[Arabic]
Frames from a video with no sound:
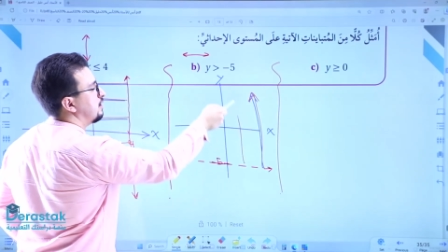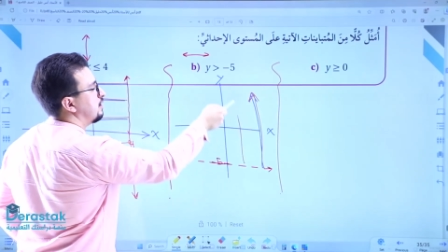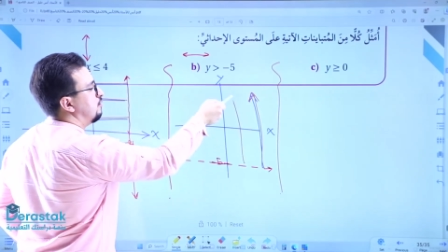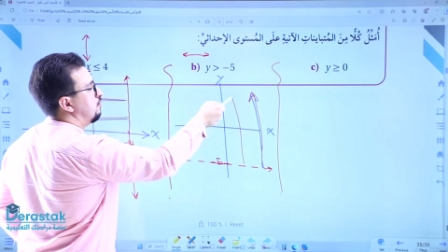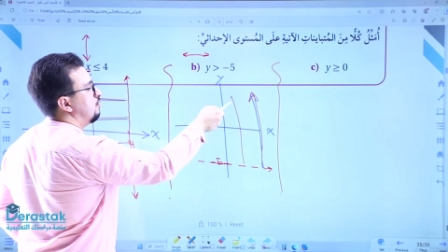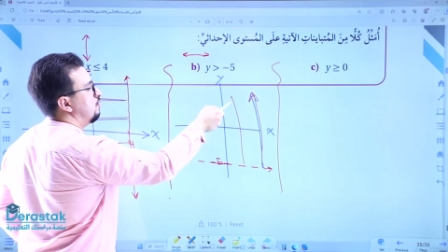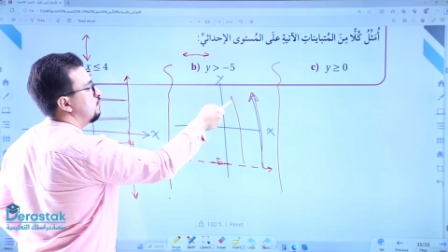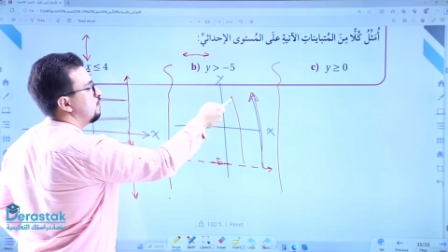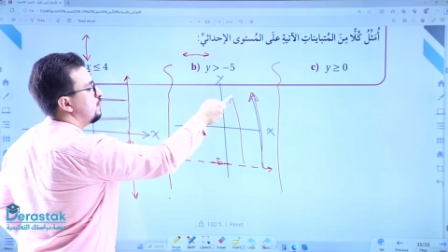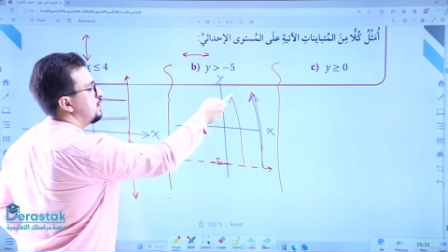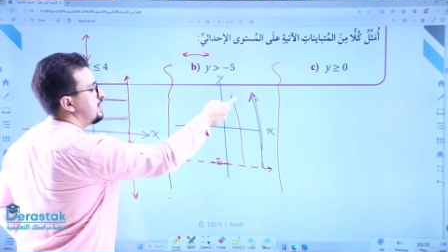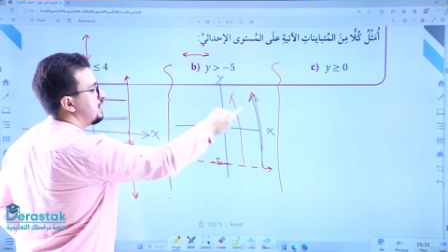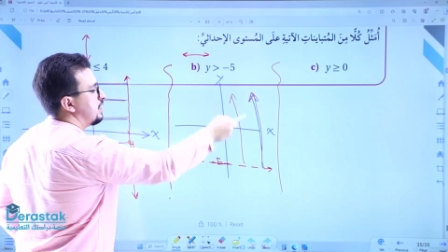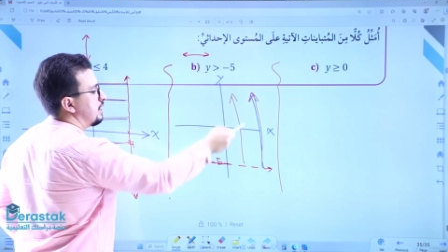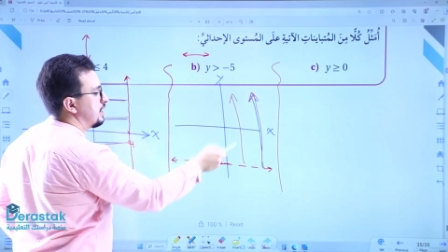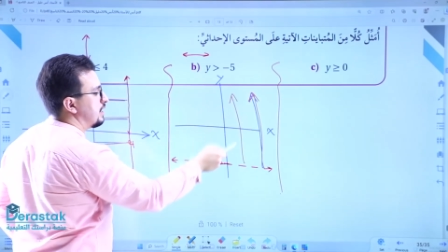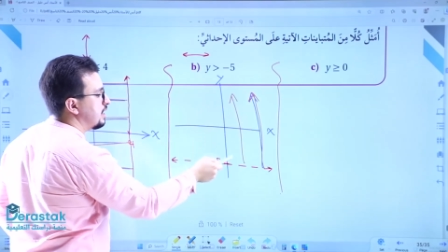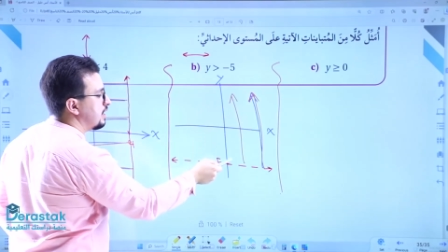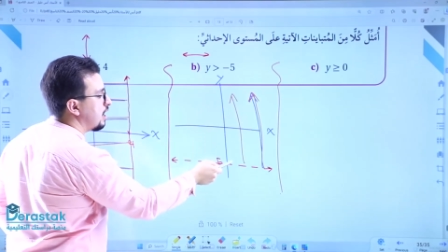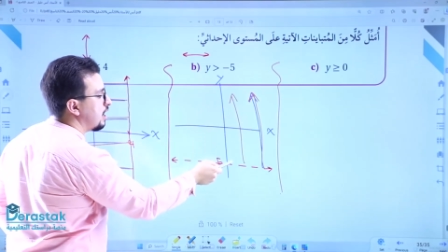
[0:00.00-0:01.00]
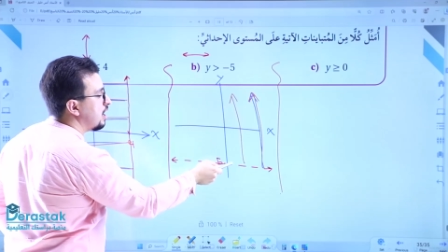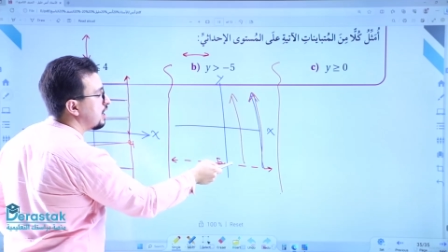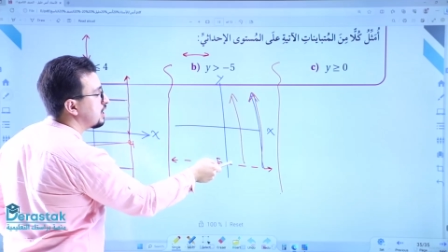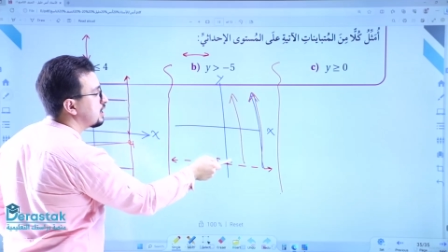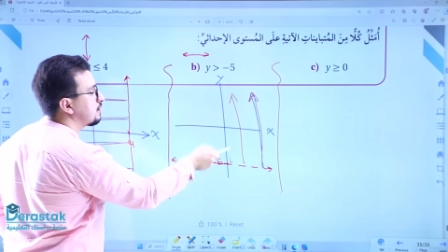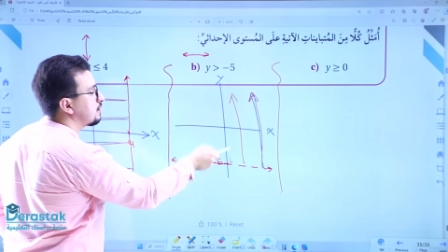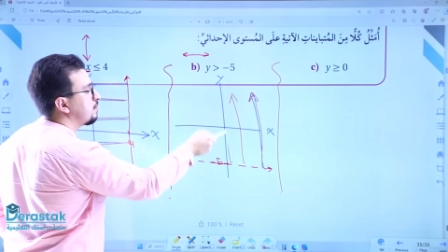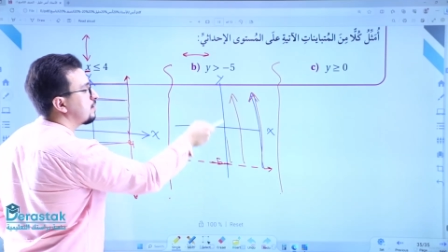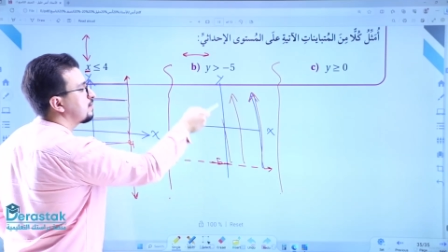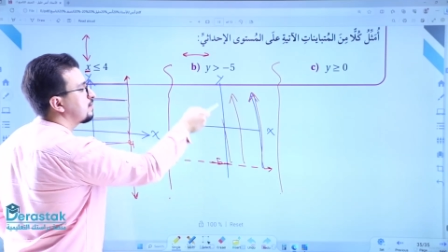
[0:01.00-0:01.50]
العلوية اللي هي
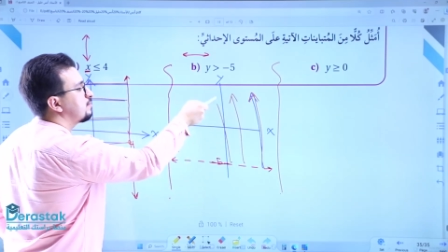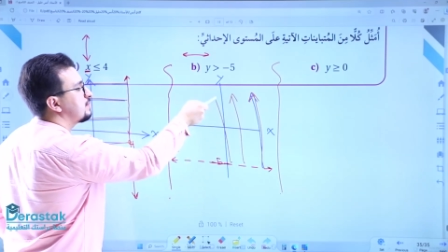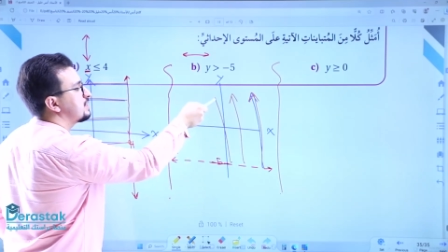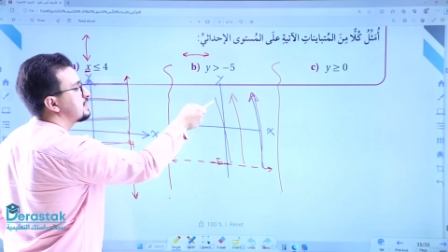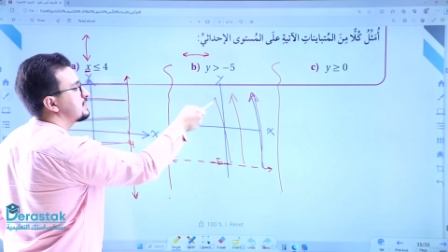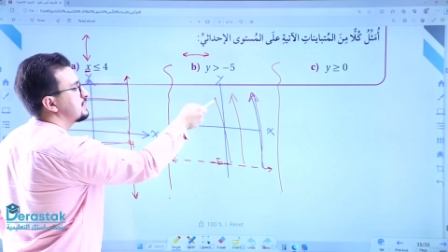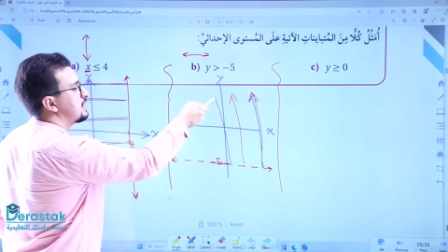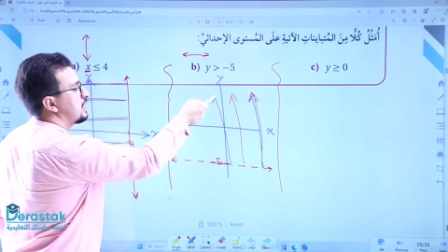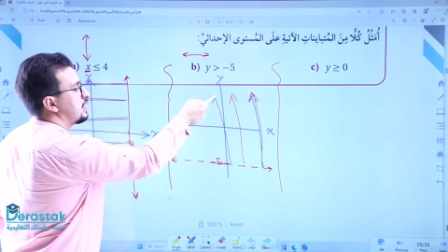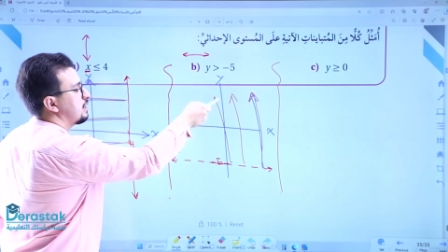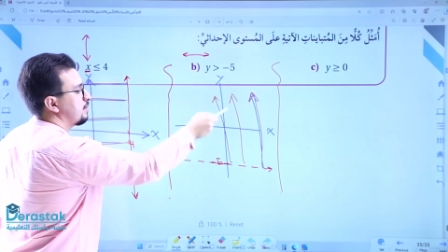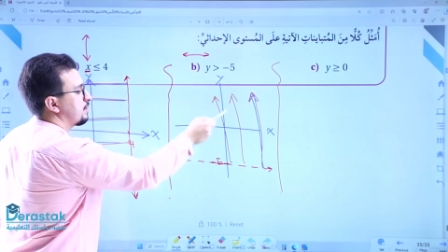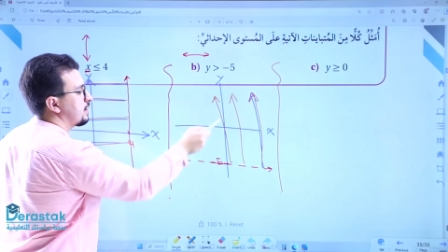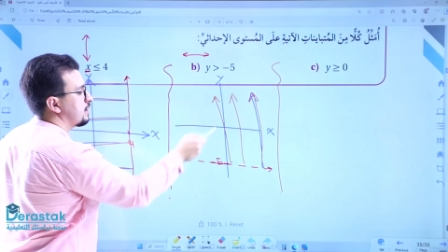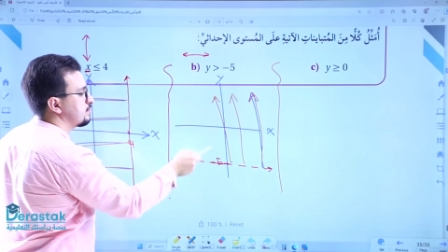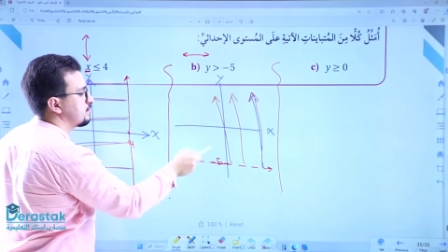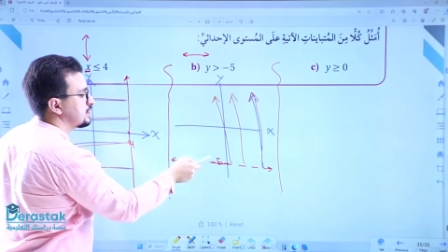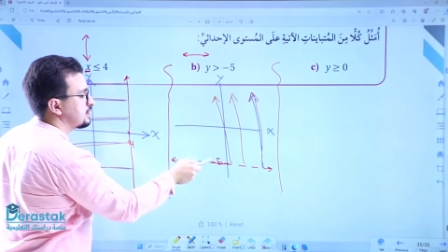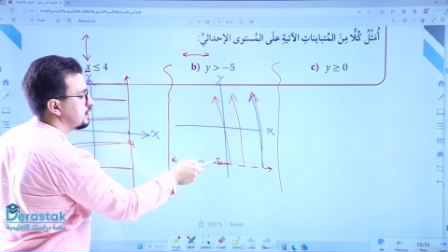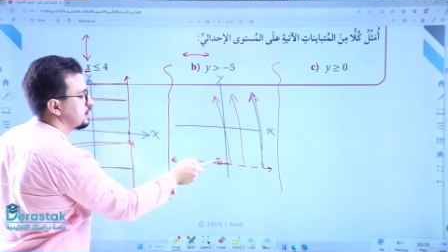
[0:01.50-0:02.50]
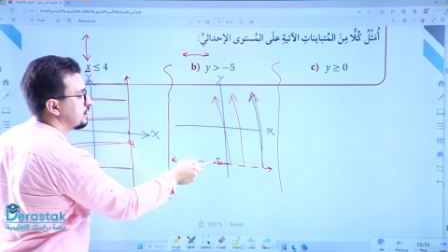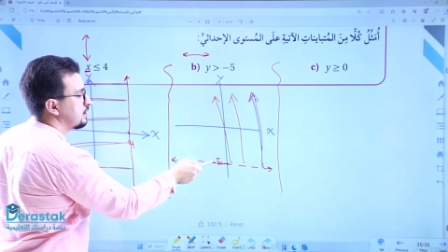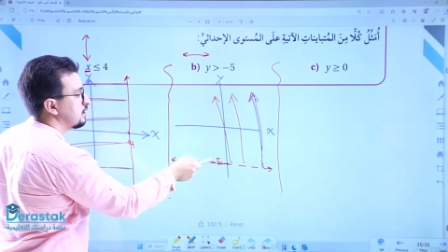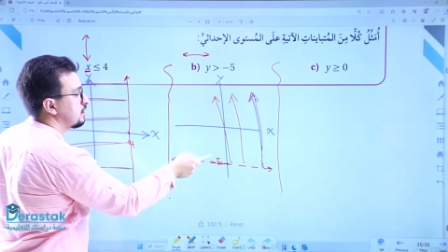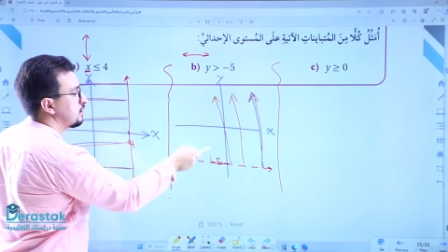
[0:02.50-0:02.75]
أكبر من السالب خمسة